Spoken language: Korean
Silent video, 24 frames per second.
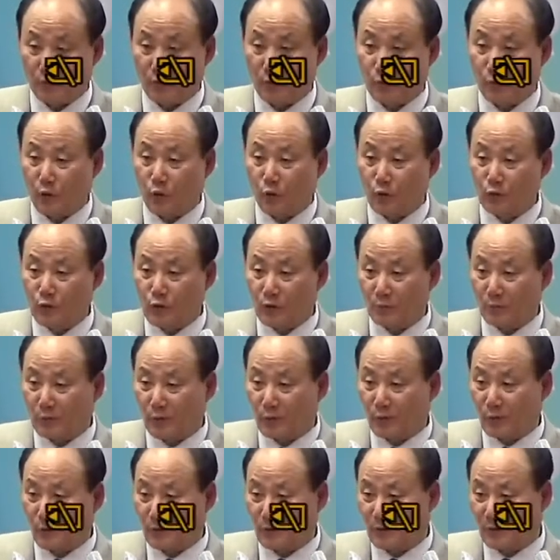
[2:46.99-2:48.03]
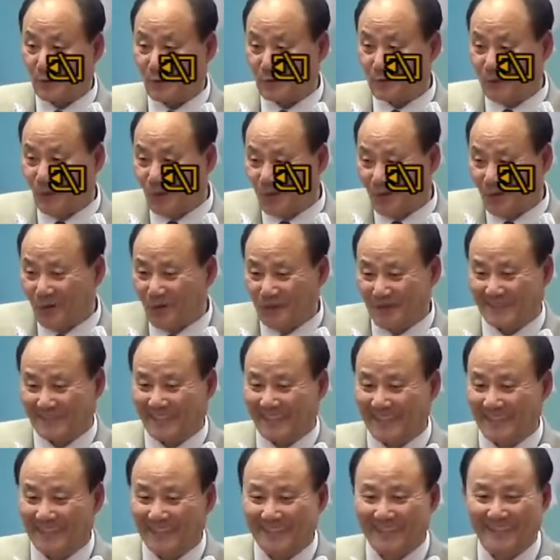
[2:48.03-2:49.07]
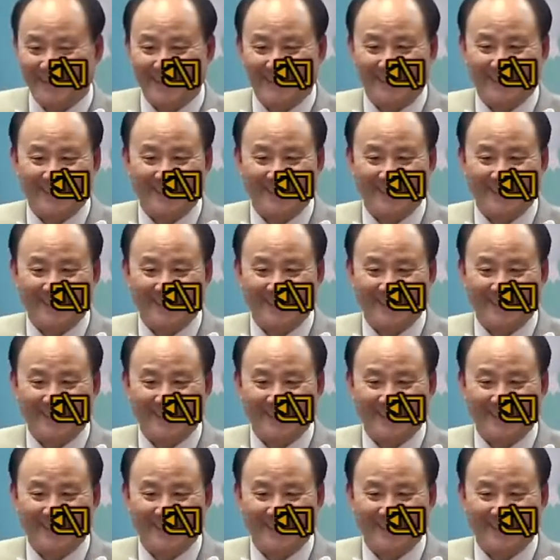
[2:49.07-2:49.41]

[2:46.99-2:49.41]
5천만 원 1억 정도면 사니까